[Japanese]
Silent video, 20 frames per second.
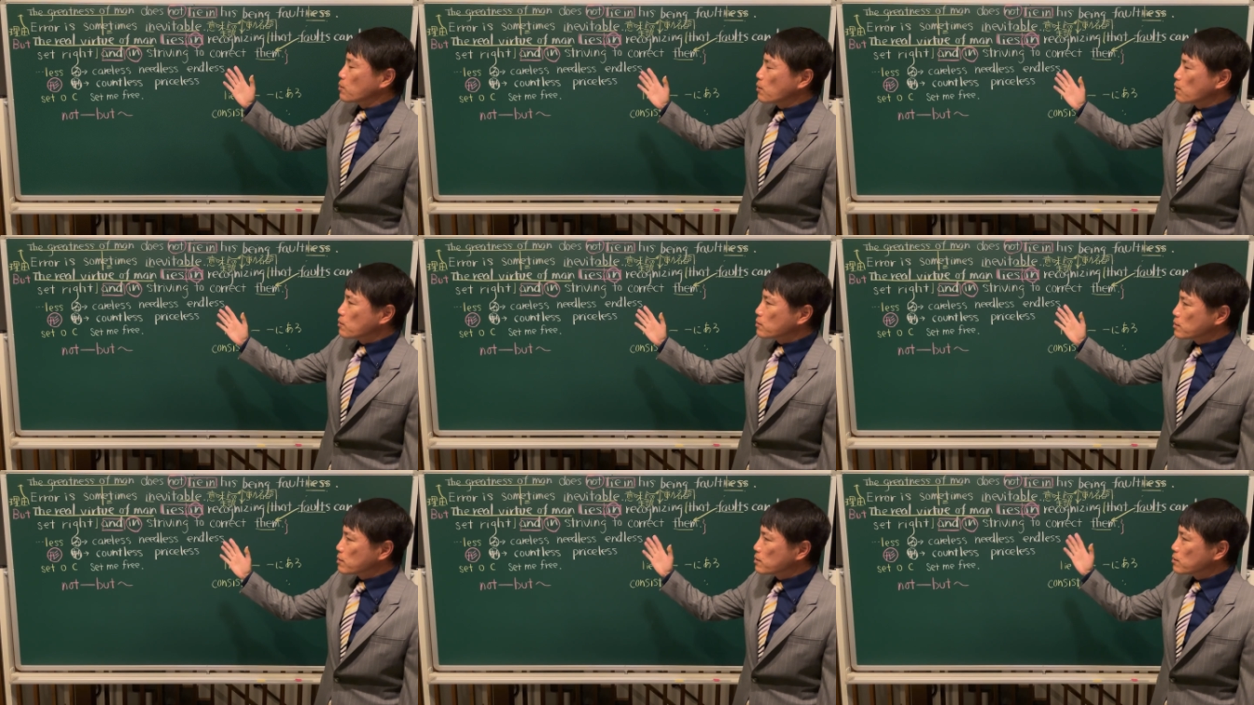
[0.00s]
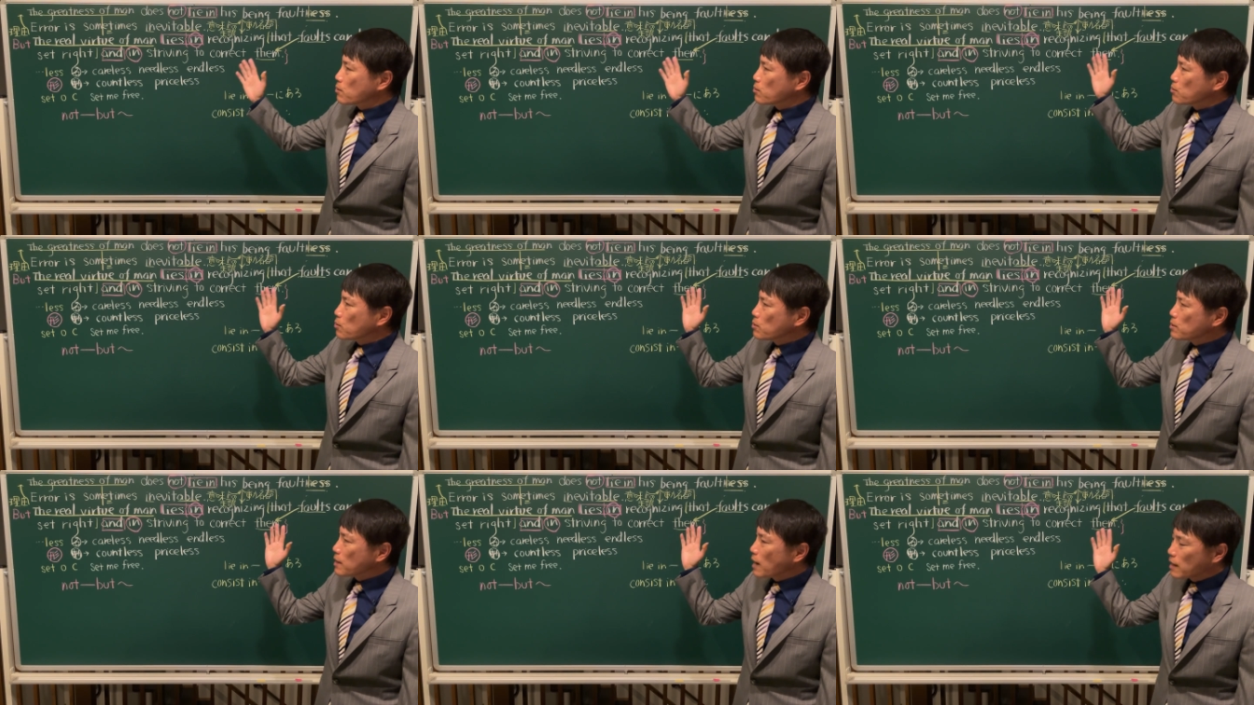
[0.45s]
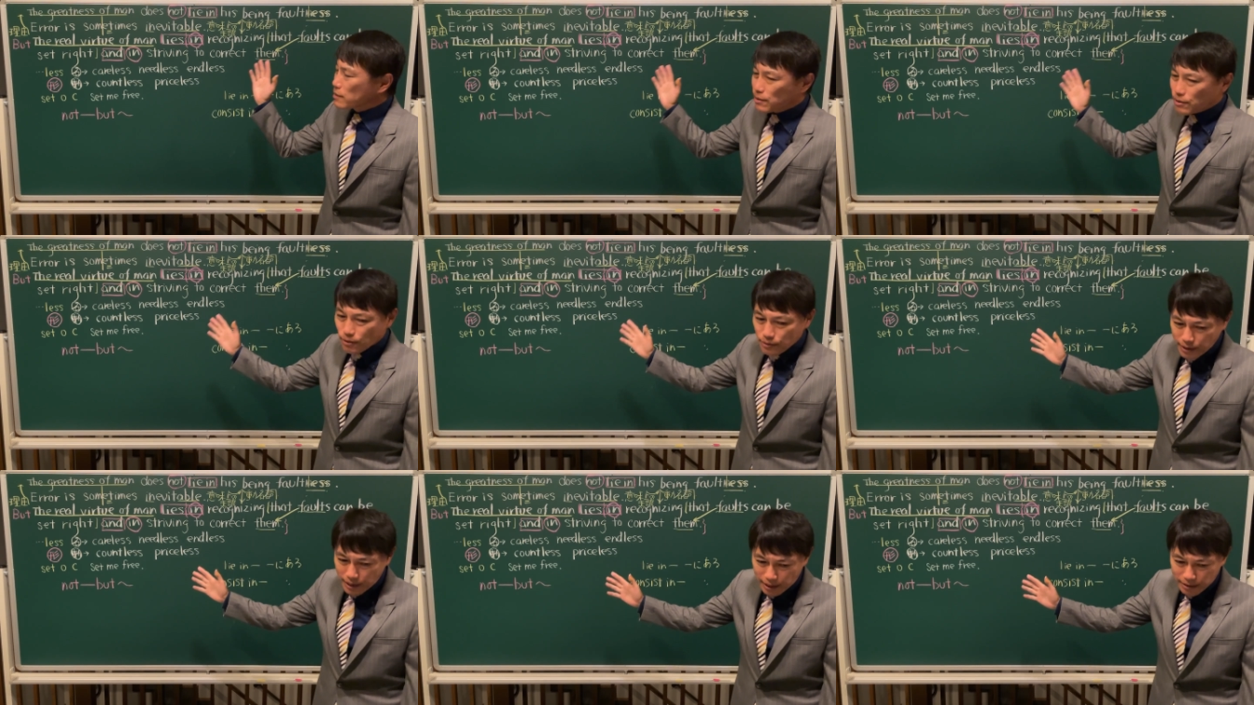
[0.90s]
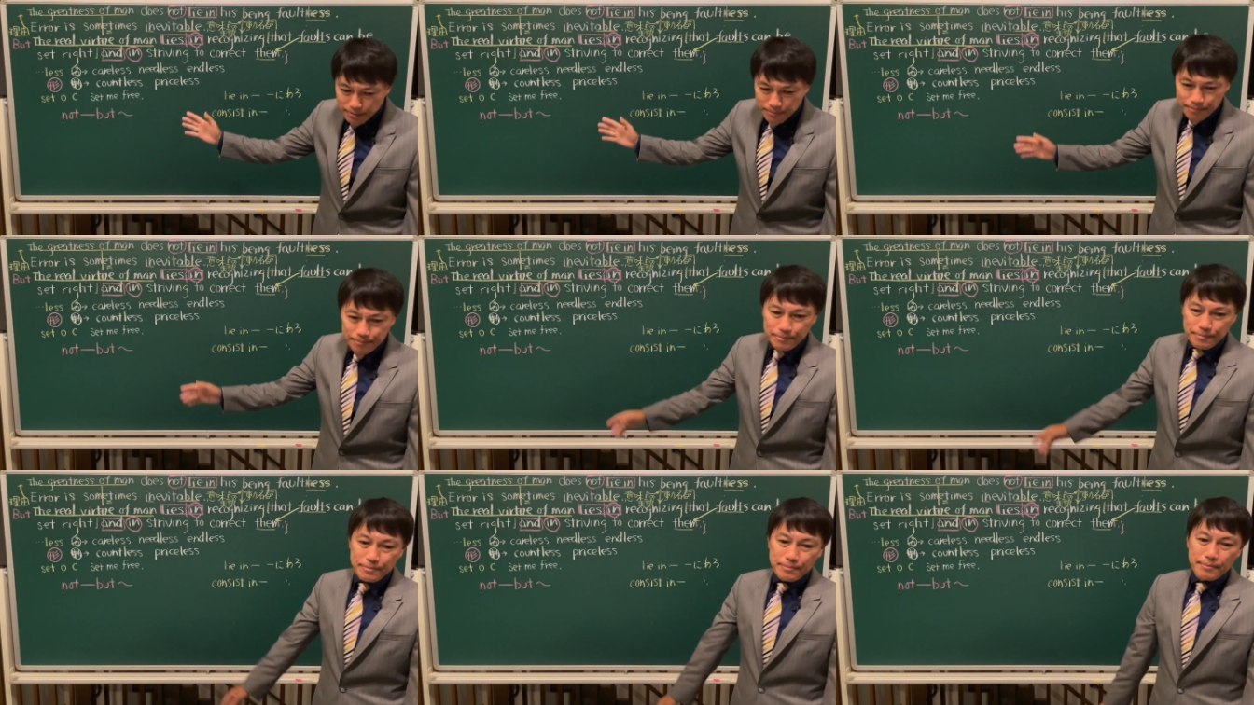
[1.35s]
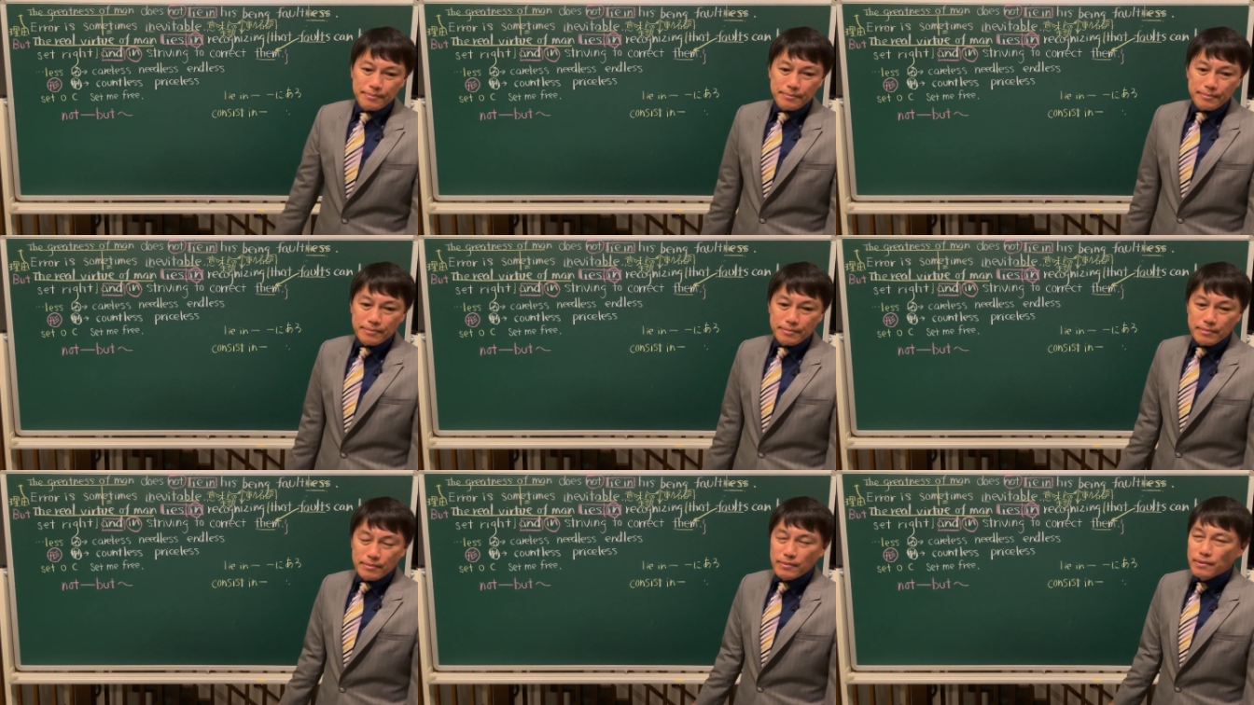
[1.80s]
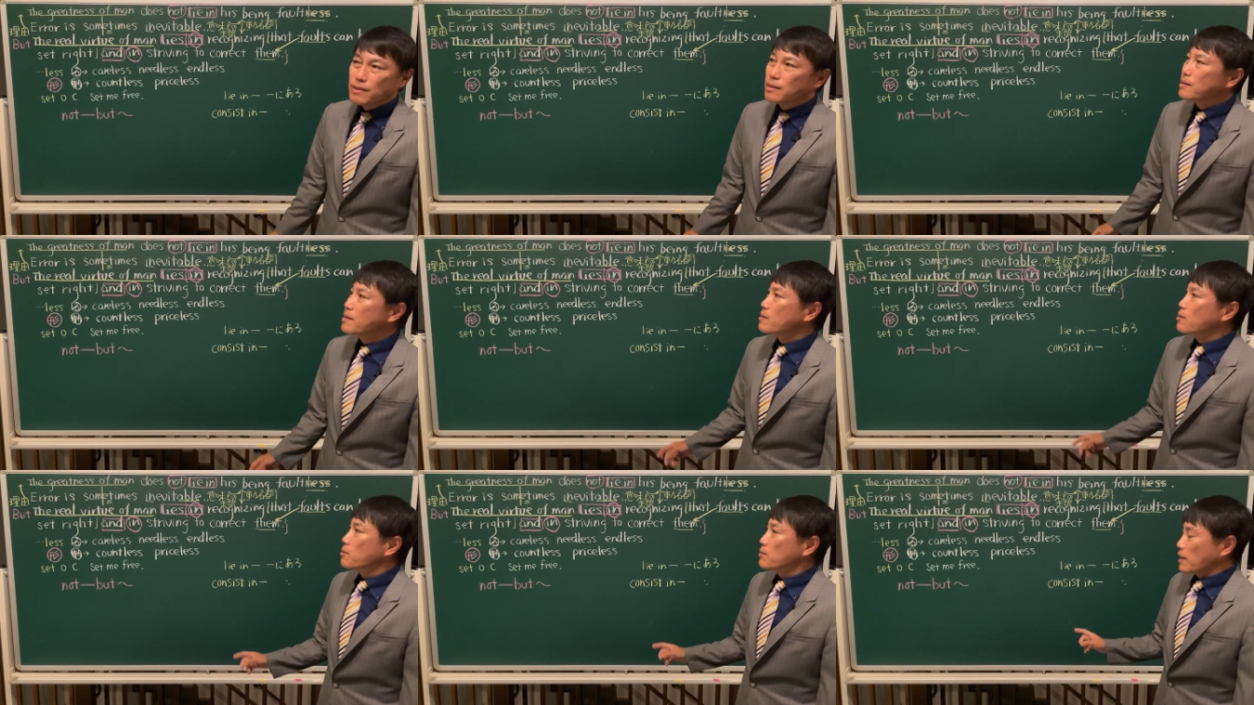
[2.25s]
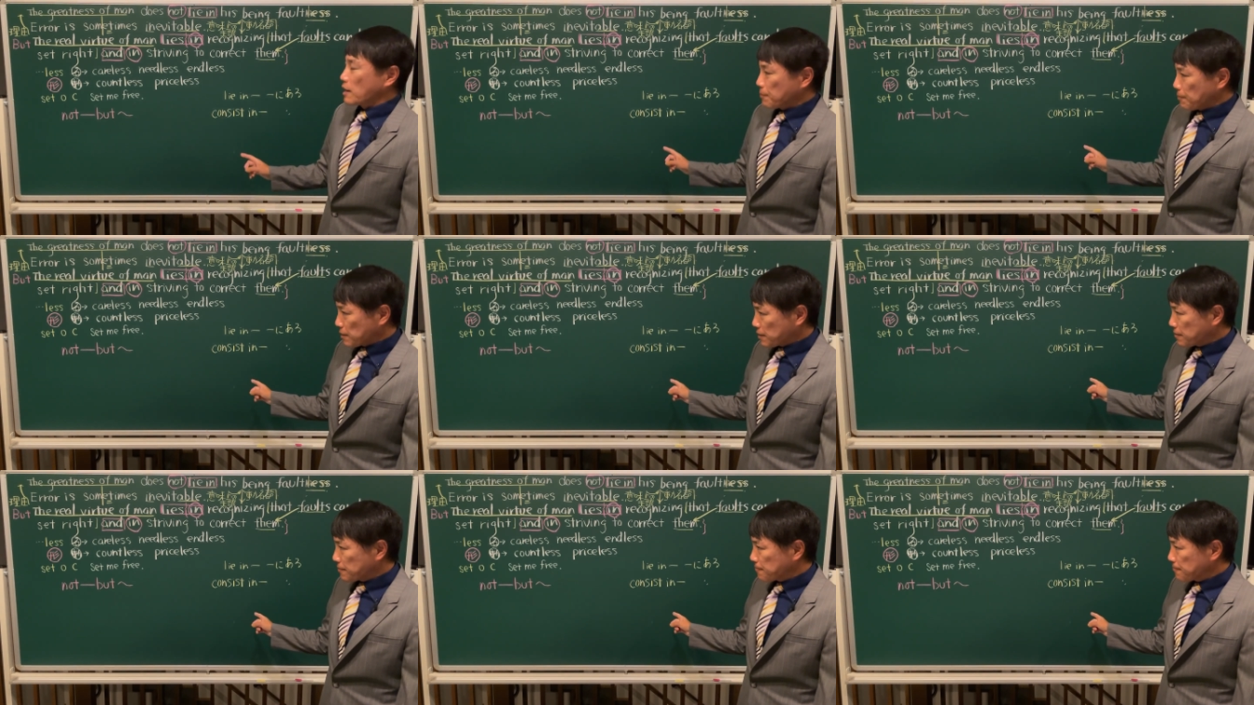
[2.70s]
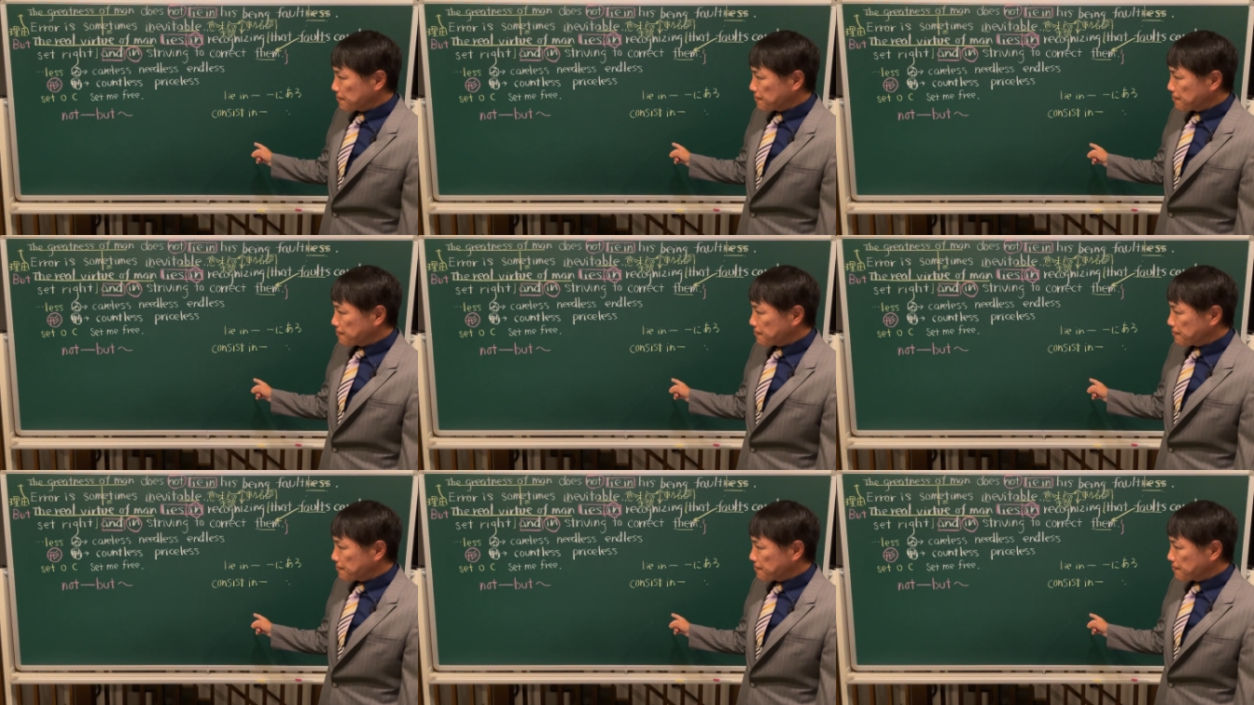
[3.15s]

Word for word: 努力することにあるのであるこうなります、